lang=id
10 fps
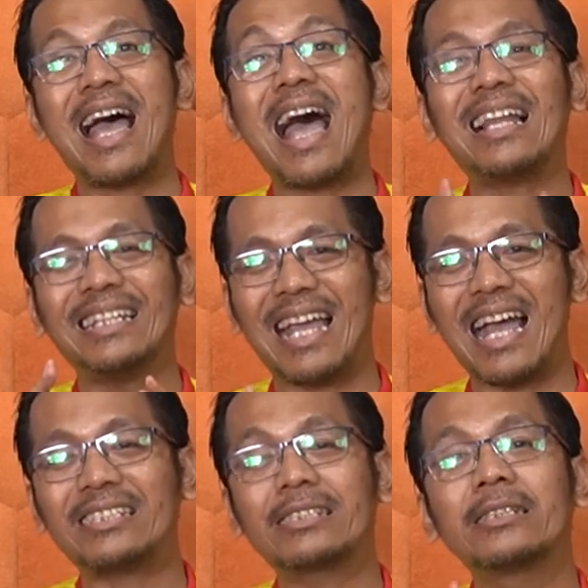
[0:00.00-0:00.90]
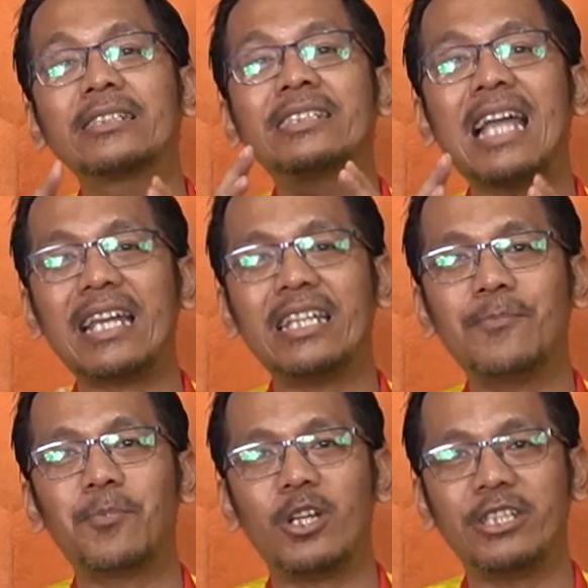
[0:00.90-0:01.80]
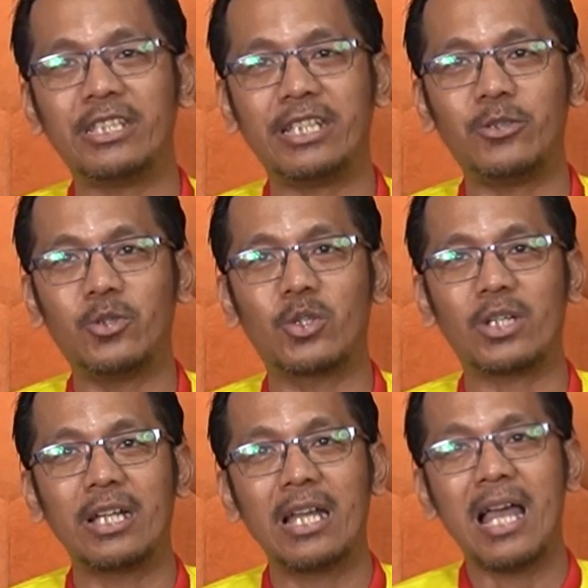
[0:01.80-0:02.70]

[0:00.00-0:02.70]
alias jadi polisi tidur.